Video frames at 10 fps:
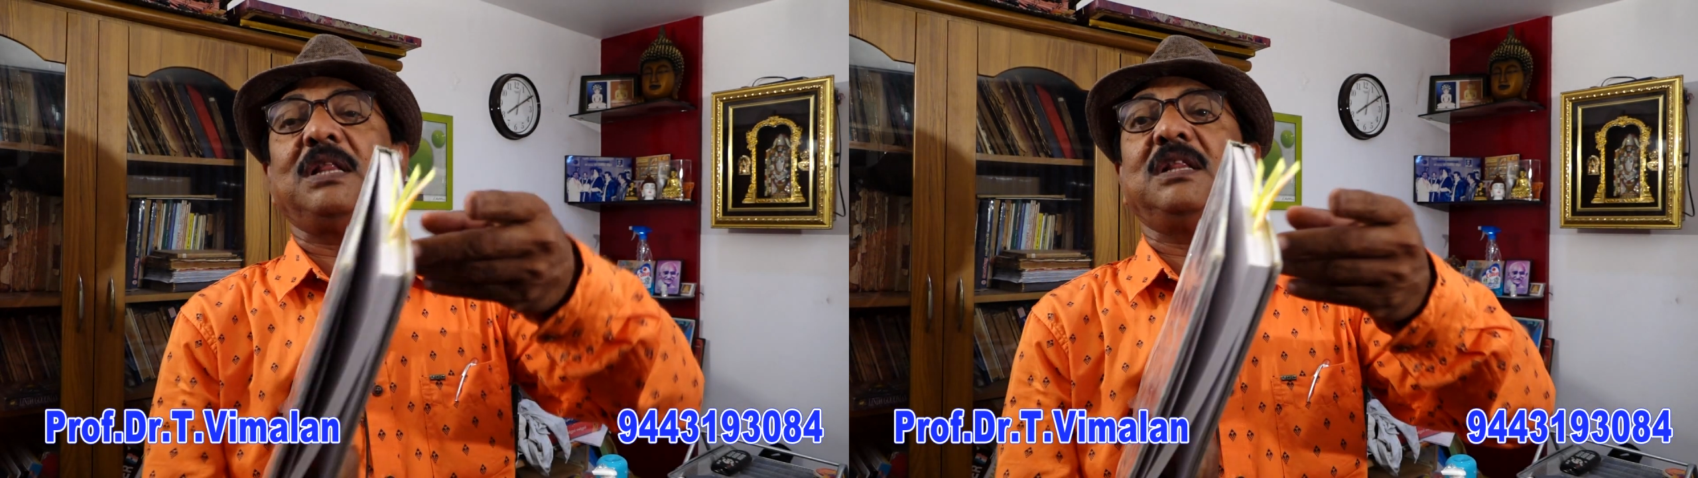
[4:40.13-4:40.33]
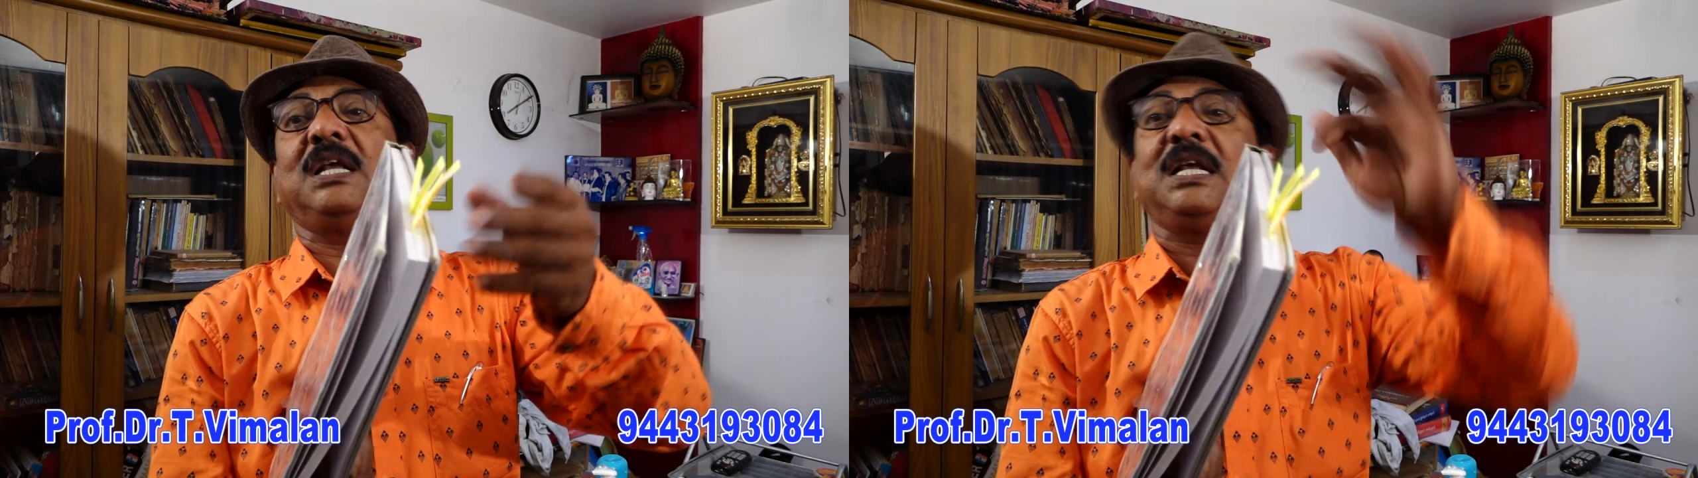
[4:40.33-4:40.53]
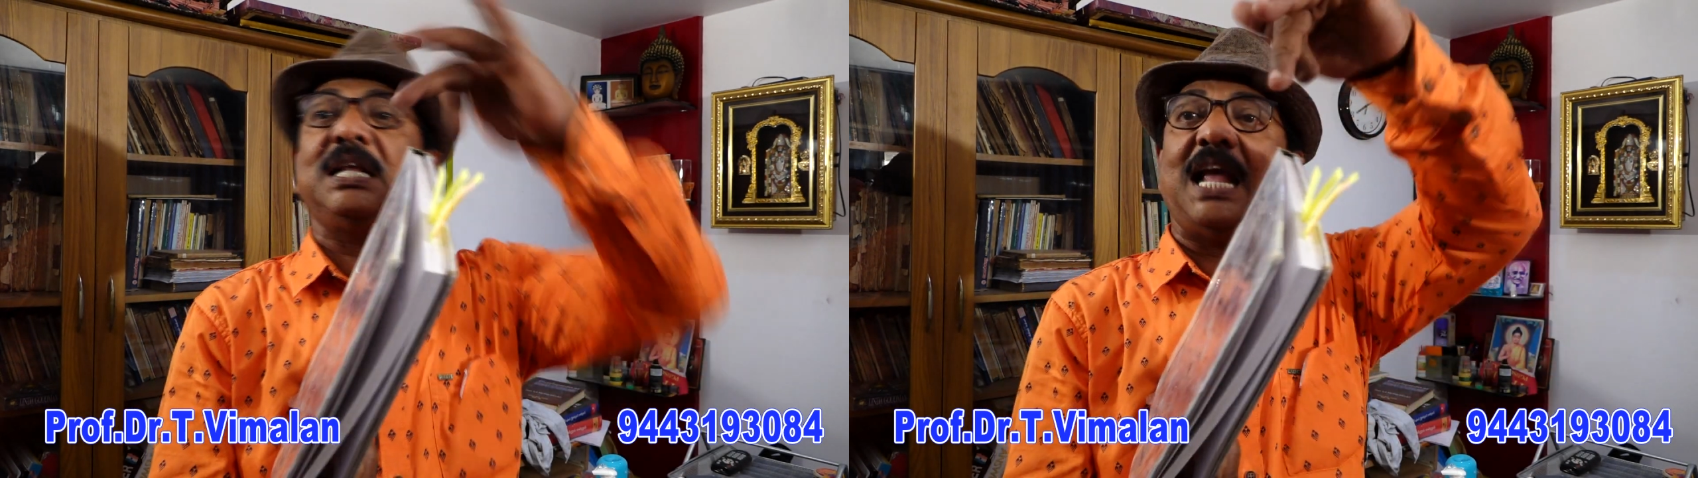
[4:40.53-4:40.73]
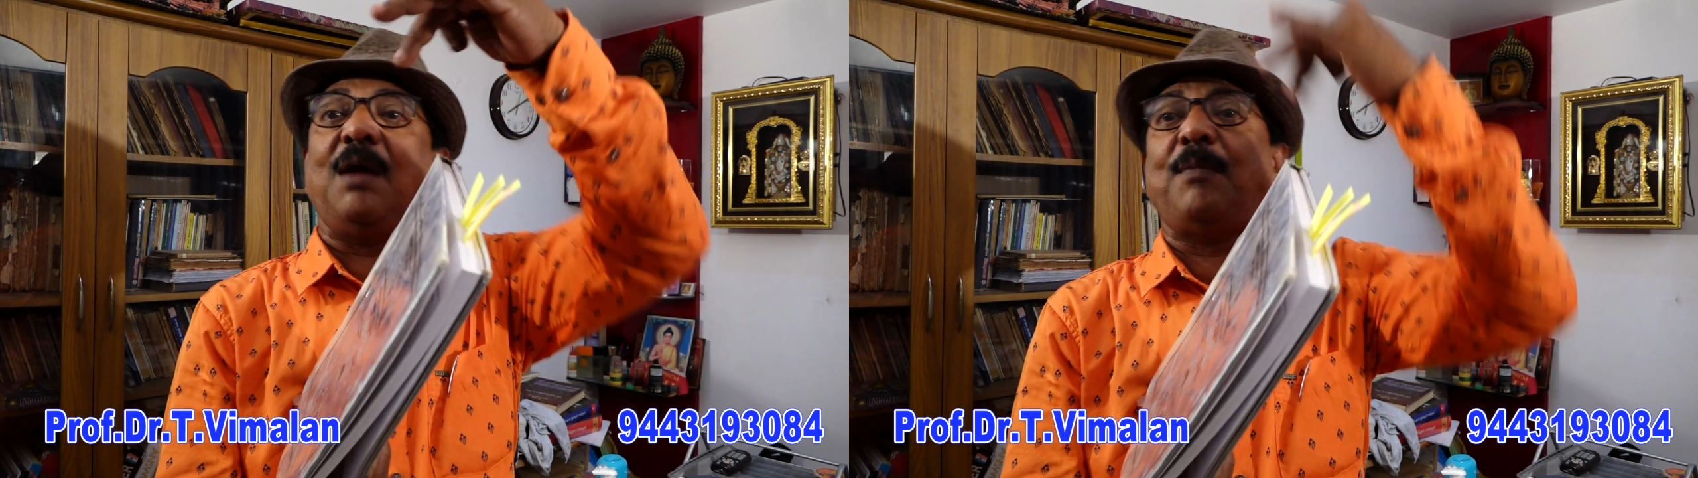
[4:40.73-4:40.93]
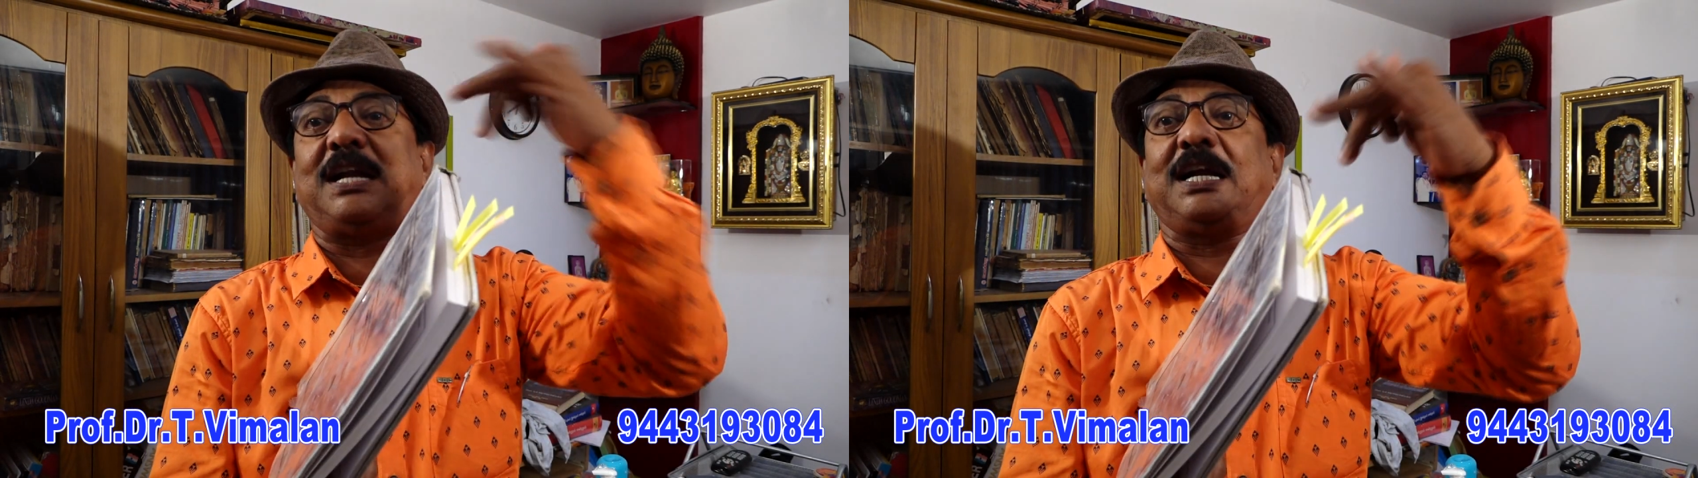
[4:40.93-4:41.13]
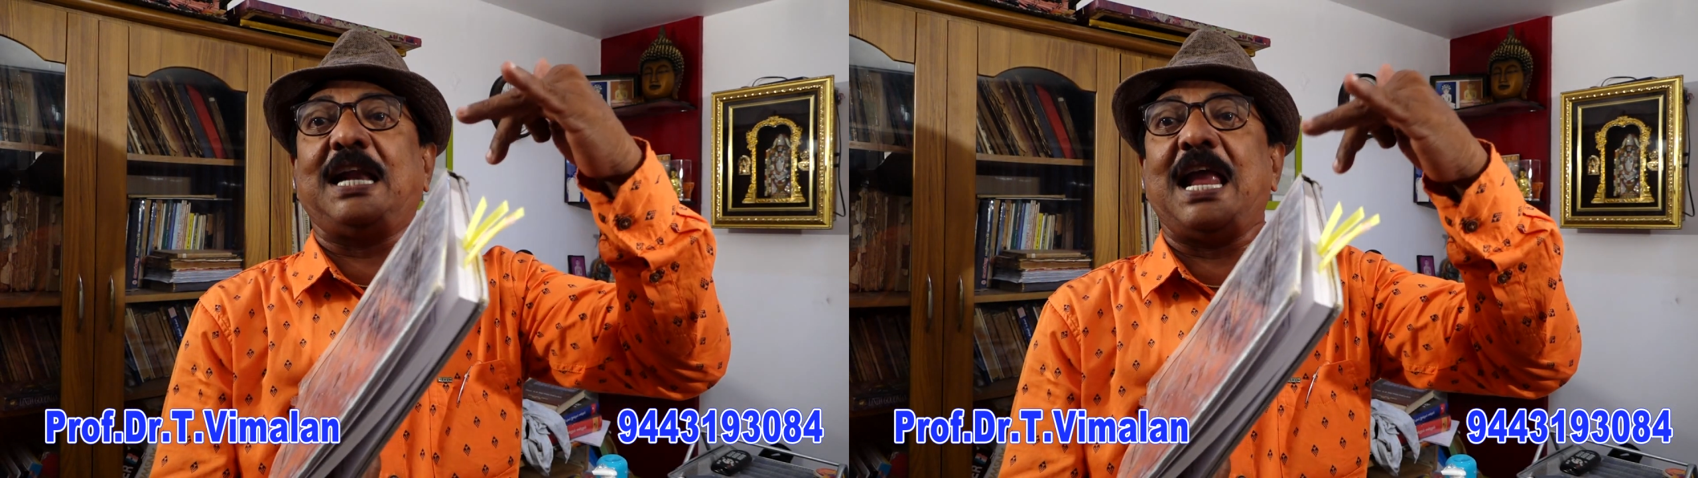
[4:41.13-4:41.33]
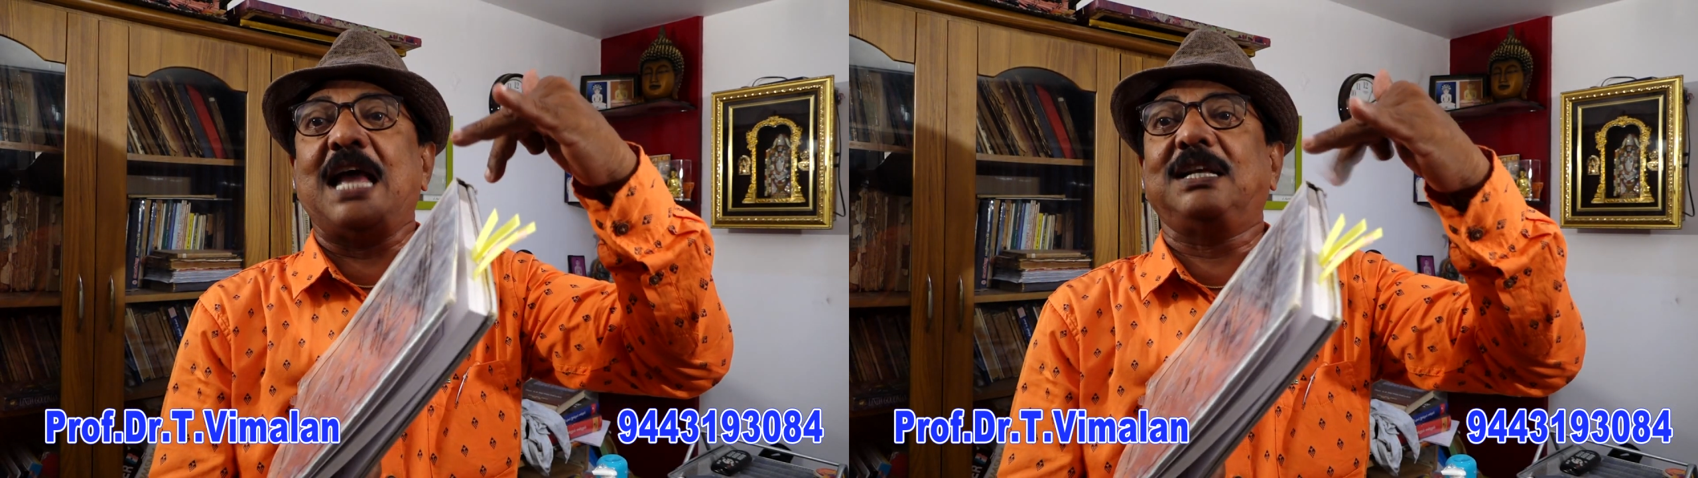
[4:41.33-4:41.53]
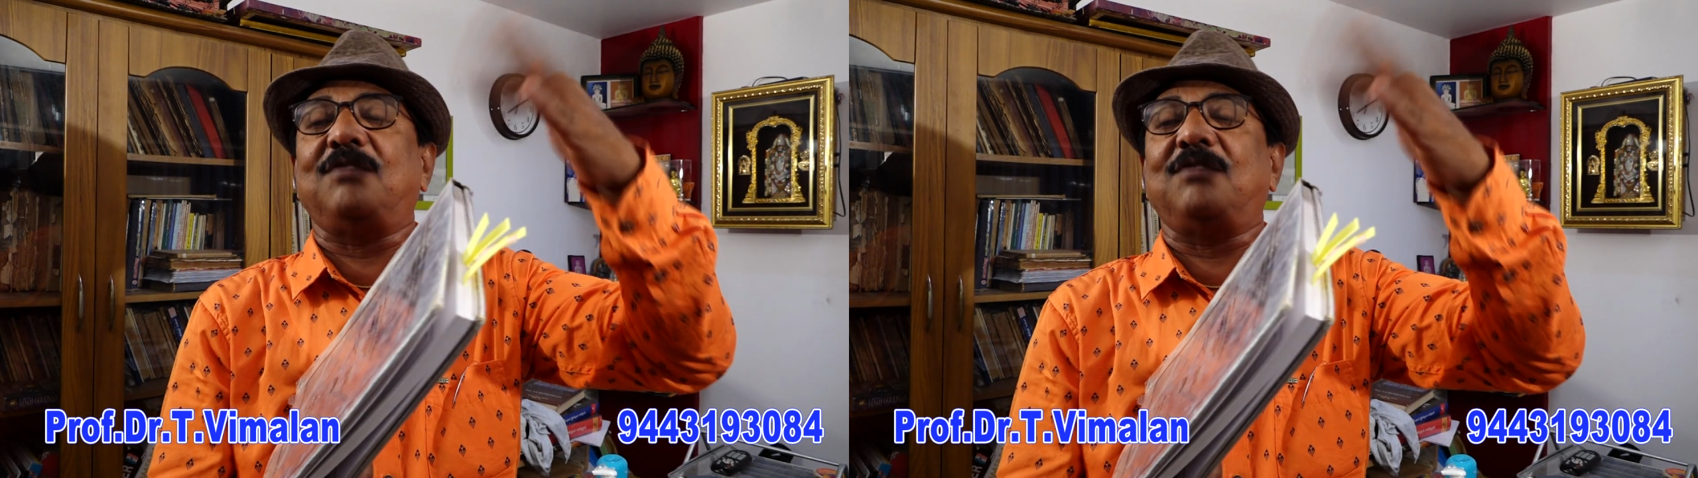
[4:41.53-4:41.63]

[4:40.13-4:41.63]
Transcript: வந்து இதே மாதிரி கிடையாது